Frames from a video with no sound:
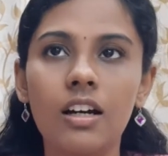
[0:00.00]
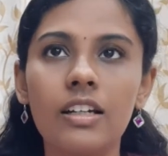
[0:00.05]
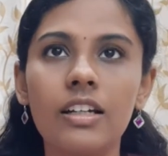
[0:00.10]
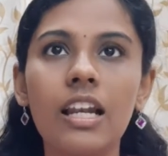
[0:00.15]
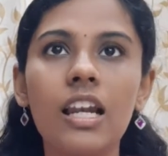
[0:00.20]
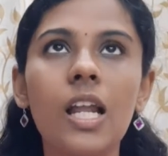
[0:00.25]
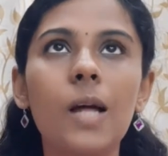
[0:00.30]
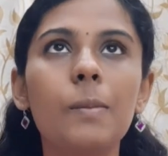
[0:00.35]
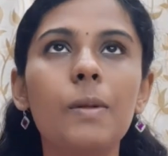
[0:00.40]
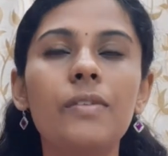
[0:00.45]

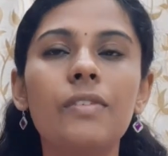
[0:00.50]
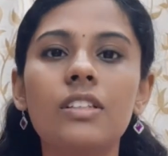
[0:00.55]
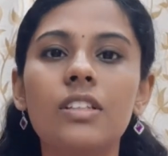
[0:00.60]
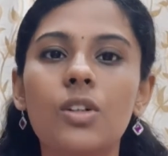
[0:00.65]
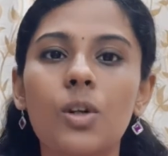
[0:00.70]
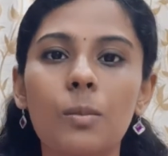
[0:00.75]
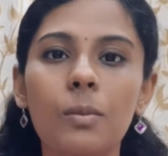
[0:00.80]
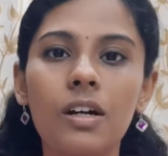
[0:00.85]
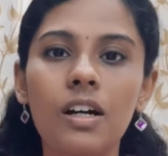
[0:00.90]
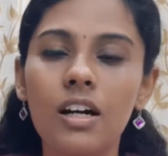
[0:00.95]
எல்லாமே
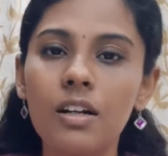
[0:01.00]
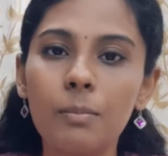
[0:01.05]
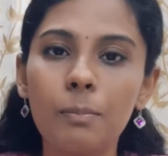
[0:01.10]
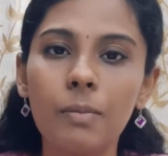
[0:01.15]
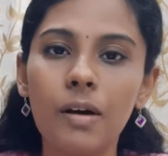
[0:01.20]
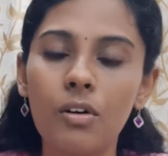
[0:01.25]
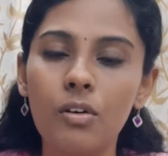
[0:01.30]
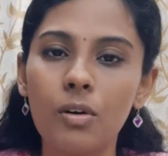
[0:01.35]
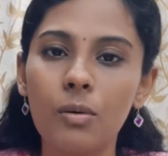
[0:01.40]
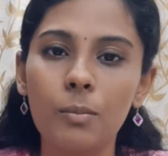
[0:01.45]
வந்து ரொம்ப
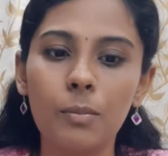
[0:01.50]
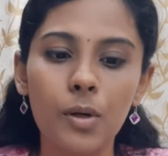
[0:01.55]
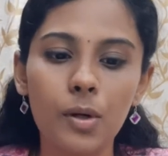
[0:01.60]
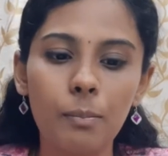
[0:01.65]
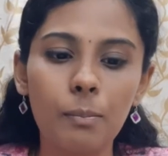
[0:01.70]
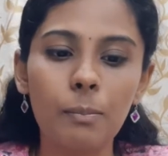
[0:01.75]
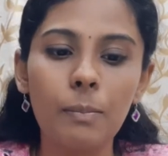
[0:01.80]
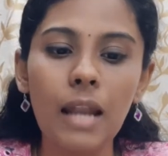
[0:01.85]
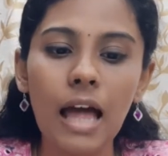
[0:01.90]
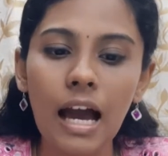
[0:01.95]
கருப்பாக ஒரு
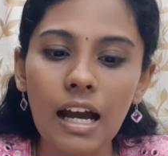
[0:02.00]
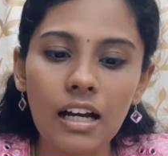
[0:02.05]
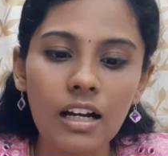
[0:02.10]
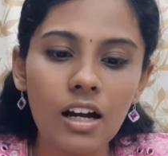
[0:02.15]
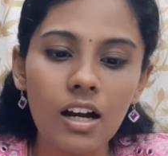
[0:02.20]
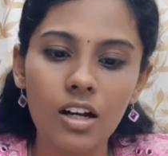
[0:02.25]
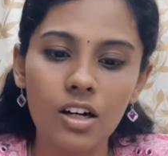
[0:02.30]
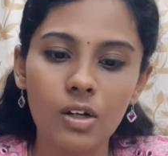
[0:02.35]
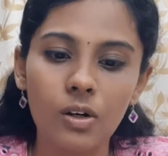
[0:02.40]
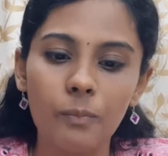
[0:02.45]
ஒரு
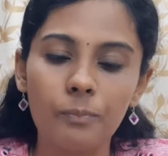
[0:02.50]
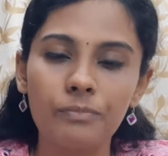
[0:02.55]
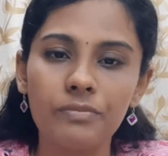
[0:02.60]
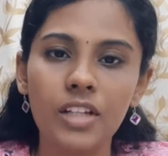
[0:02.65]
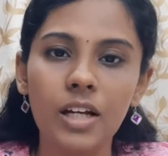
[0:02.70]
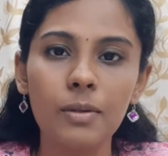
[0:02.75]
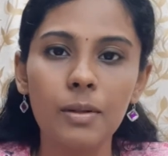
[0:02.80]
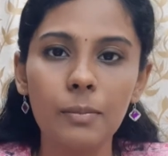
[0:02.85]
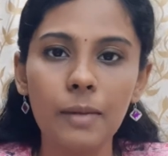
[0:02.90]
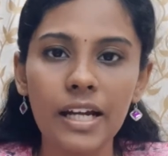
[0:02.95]
பிளாங்காக இருக்கும்
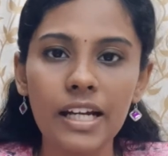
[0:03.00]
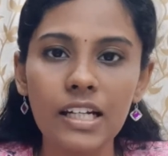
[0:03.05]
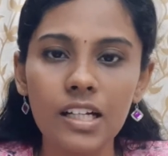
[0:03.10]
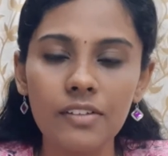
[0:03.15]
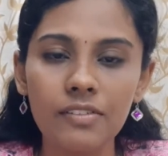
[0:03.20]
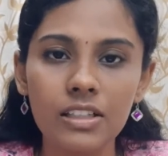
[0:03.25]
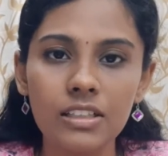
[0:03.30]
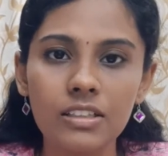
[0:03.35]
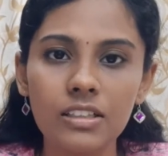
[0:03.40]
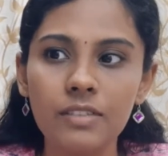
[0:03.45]
நம்ம
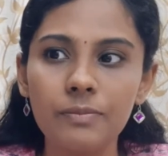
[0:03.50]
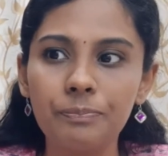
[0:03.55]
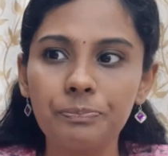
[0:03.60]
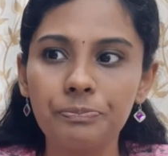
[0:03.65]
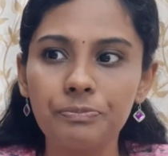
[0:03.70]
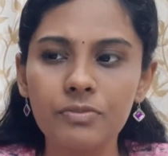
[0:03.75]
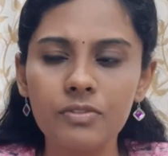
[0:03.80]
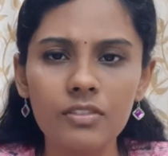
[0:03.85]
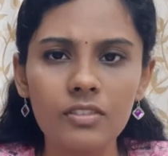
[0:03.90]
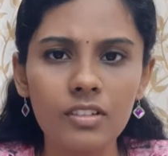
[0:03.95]
மைண்டை வந்து
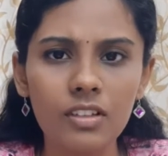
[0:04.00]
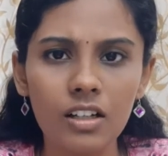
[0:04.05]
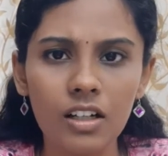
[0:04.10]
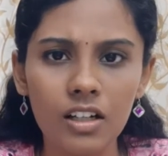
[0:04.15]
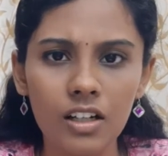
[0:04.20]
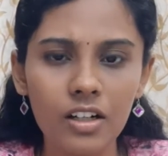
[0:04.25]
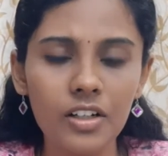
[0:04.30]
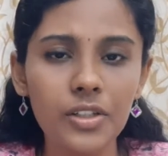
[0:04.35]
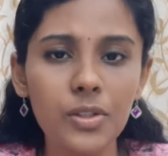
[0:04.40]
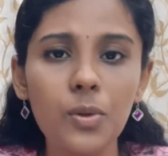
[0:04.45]

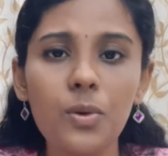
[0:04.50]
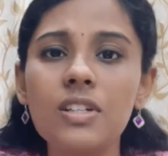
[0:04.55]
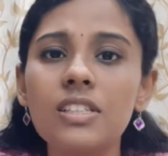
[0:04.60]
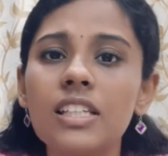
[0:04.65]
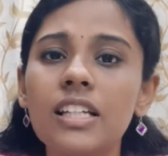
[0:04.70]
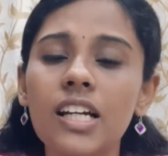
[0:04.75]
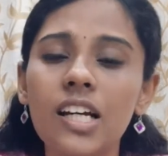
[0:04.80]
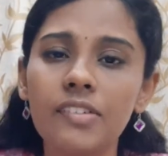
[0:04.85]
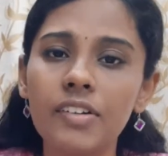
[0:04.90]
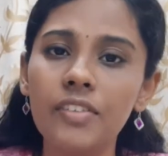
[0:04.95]

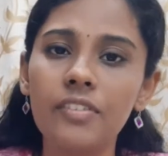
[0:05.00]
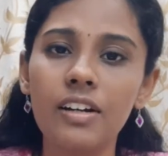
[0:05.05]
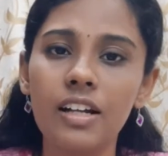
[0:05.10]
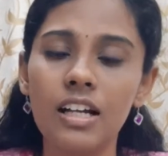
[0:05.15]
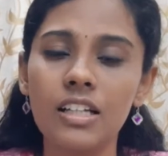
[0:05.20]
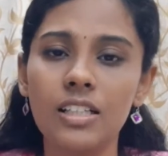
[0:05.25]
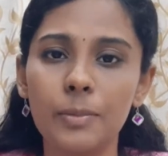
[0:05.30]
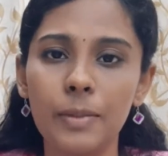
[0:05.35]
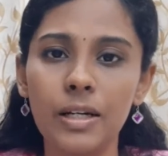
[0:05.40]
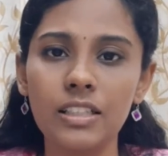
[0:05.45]
யோசிக்கவே
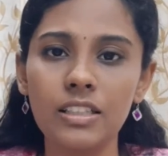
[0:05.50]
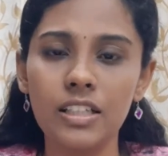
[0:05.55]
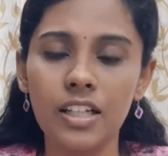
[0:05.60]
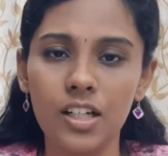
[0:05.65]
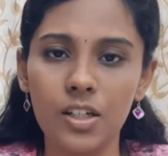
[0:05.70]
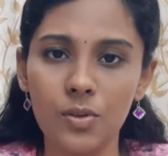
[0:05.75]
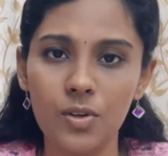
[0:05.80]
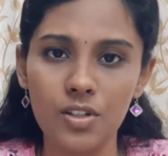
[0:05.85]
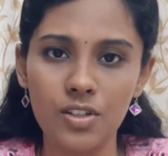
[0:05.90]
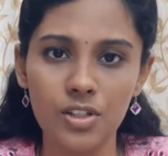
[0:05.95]
விடாத
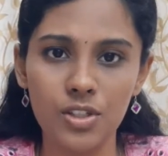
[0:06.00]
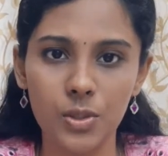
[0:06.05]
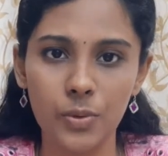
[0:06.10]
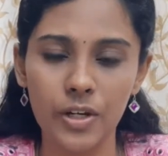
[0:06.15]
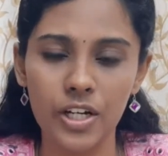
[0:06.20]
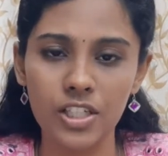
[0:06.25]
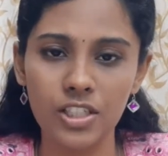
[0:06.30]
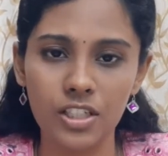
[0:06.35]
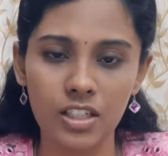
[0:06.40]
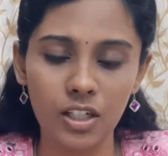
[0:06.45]
மாதிரியான ஒரு
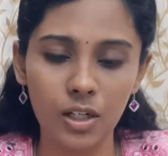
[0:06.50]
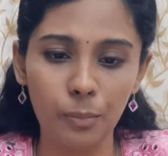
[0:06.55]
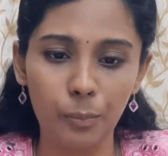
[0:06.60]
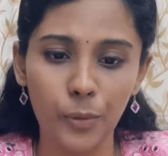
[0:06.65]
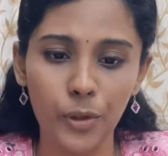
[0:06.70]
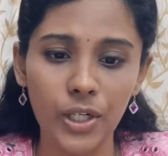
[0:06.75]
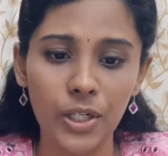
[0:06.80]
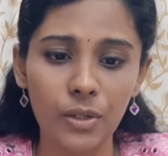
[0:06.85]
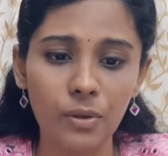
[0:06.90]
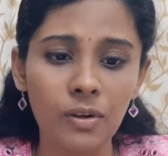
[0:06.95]
சுச்சுவேஷனுக்கு
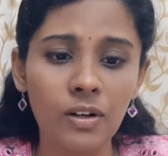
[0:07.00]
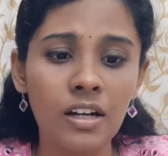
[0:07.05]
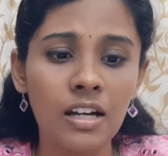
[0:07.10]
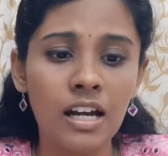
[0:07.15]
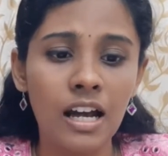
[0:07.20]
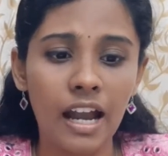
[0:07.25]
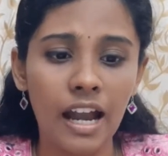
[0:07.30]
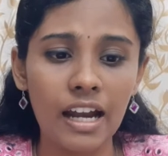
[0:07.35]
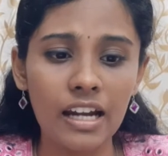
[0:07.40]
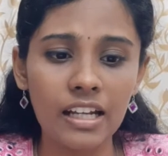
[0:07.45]
போயிடுறோம்
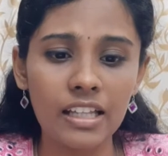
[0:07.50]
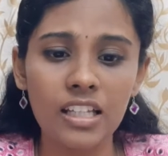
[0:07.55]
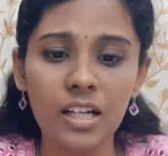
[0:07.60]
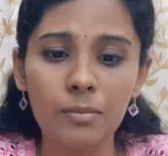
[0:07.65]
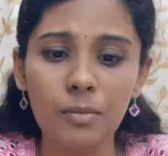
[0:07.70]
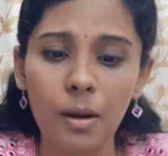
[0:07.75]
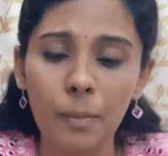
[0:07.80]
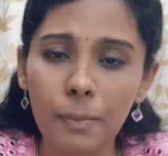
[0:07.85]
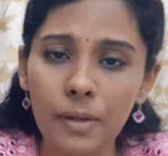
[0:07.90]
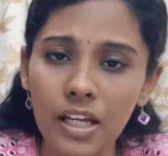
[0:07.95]
அண்ட் இதை
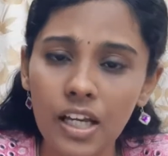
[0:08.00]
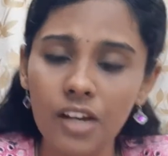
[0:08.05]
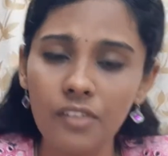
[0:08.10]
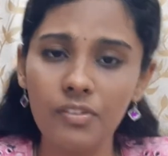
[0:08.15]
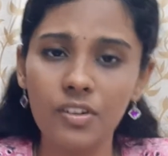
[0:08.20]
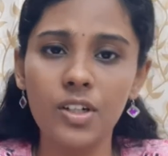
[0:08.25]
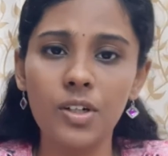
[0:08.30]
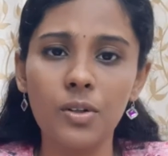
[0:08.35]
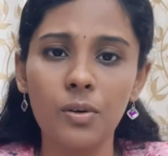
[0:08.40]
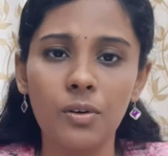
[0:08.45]
நம்ம அப்படியே
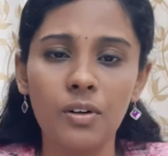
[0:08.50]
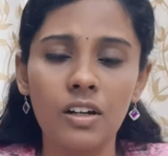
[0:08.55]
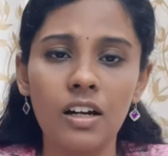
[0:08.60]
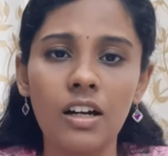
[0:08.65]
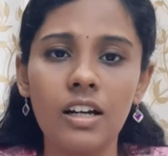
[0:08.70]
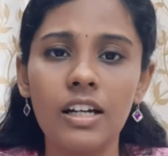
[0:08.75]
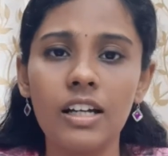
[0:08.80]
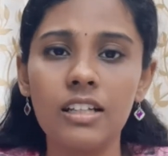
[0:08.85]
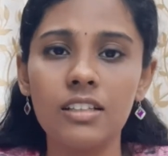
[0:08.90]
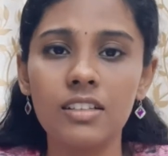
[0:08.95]

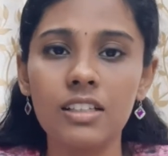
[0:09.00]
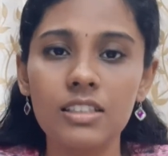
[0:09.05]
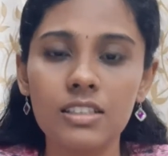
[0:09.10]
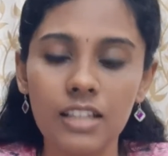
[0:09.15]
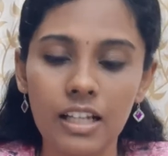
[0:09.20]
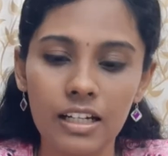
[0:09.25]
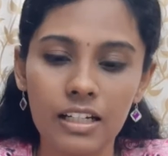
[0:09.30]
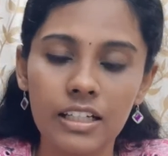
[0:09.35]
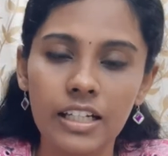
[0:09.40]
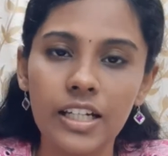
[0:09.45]
விட்டுட்டோம்னா இட் திஸ்
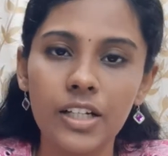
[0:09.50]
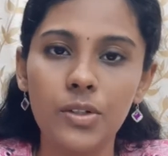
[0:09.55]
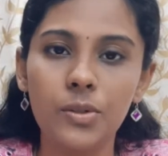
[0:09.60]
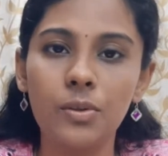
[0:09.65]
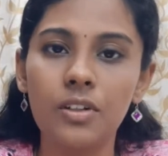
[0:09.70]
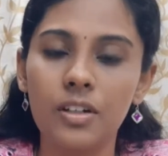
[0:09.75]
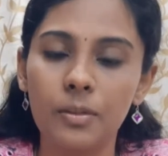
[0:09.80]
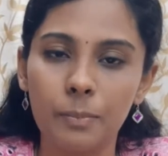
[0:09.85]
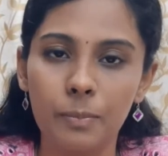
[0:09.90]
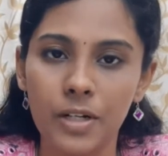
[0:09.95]
கேன் லீட்
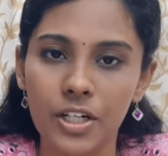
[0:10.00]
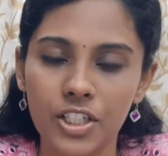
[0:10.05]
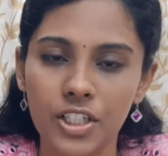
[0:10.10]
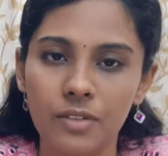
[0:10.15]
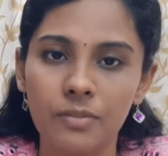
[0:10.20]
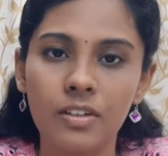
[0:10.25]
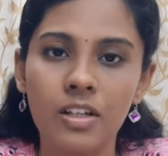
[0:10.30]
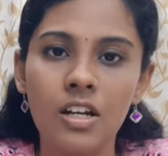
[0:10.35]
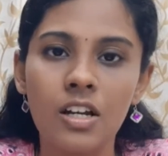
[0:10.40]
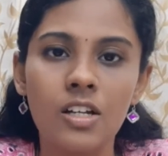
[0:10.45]
டு
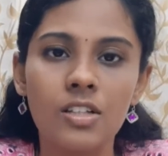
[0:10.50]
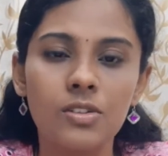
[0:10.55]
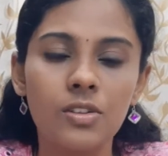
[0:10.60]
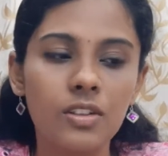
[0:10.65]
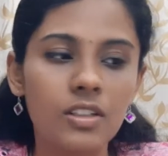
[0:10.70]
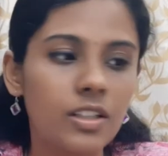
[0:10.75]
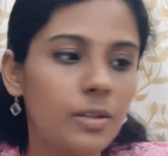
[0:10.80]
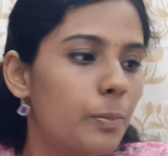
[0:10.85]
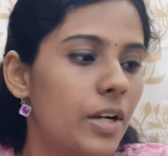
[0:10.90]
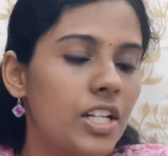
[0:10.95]
டிப்ரெஷன் ஸோ
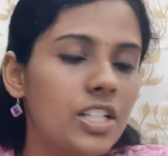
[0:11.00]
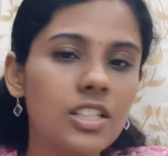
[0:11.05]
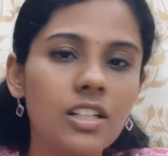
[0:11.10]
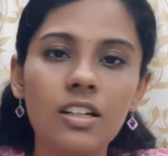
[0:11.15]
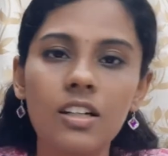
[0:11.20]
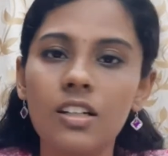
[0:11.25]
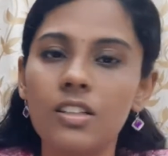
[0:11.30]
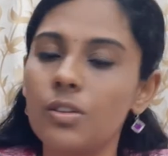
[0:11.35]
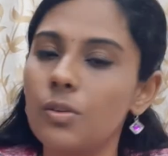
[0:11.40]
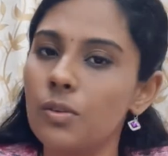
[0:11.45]

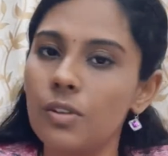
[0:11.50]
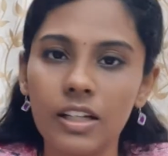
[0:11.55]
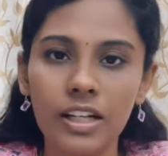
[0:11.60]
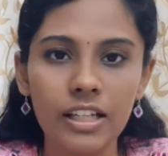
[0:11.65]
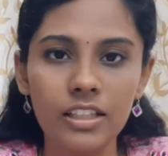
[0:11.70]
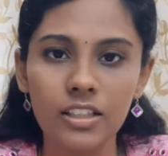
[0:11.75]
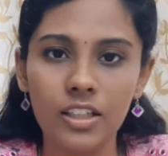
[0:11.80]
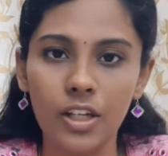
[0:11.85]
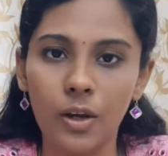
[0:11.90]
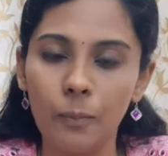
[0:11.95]
டிப்ரெஷன்லேருந்து
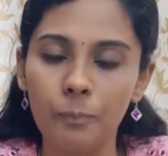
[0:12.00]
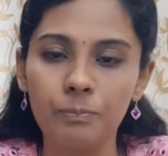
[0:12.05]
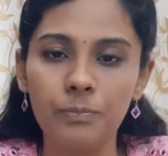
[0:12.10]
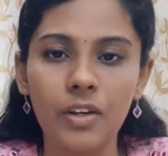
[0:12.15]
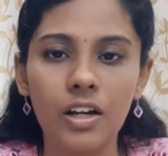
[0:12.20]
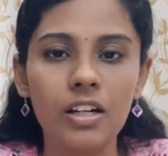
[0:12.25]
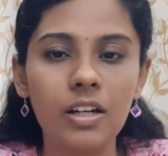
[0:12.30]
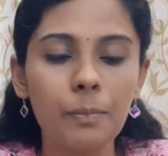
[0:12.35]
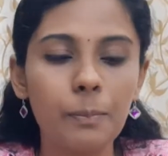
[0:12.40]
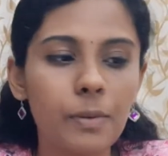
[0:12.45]
உங்களுக்கே தெரியும்
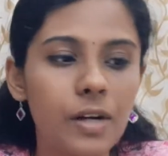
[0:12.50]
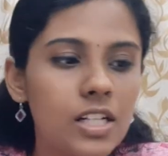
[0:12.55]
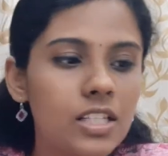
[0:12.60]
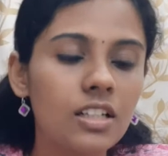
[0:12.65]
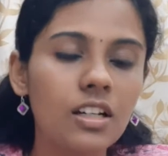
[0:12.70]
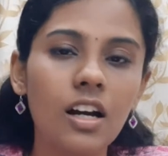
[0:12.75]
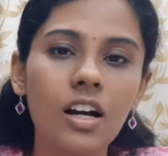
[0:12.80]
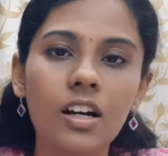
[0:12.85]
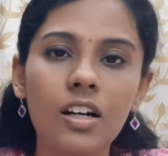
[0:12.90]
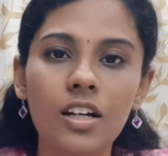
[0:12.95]

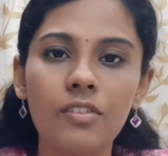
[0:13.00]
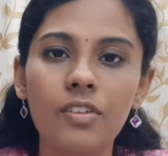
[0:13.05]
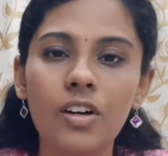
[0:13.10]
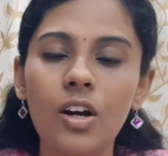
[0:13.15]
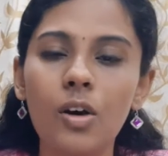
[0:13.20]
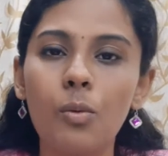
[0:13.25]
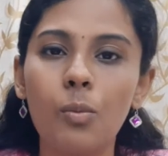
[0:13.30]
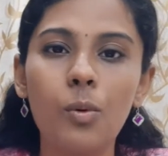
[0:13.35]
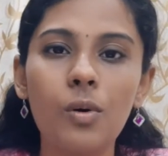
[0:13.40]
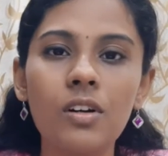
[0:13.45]
டிப்ரெஷன்
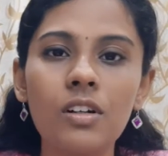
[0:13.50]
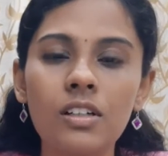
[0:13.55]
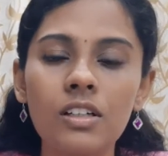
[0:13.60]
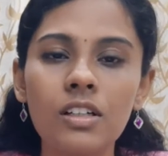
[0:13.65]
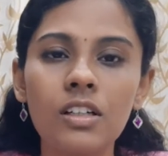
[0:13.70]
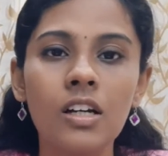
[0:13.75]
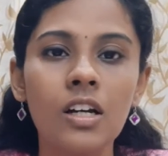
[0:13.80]
ஆகிறவங்க ஒன்று